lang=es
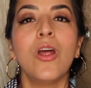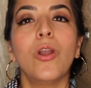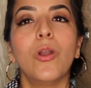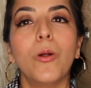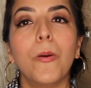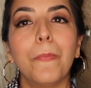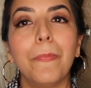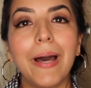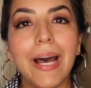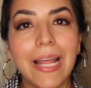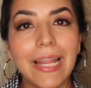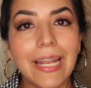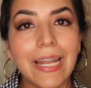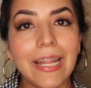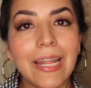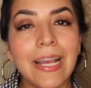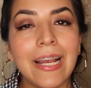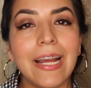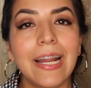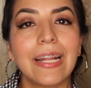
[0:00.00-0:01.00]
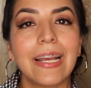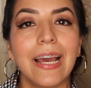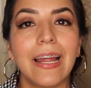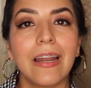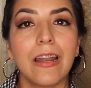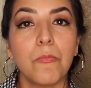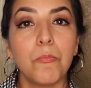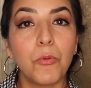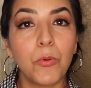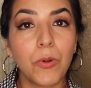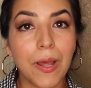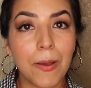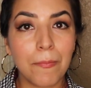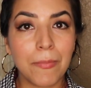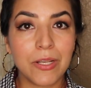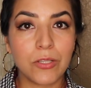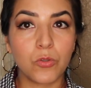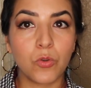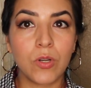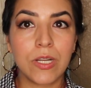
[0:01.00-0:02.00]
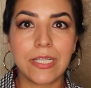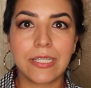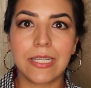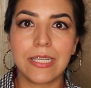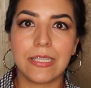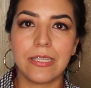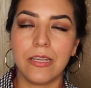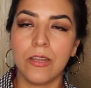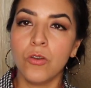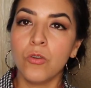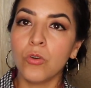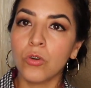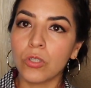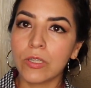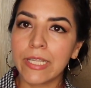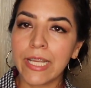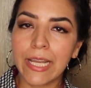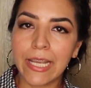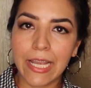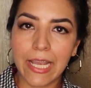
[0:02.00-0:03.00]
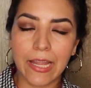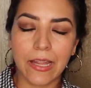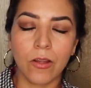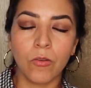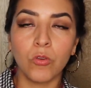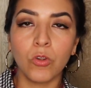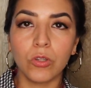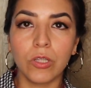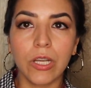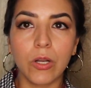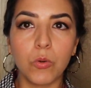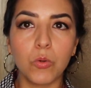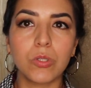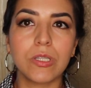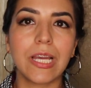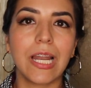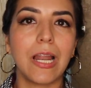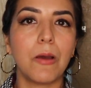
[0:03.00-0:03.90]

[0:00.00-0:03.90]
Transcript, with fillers: Lo padre de encargarla por Amazon es que si no te queda o no te gusta,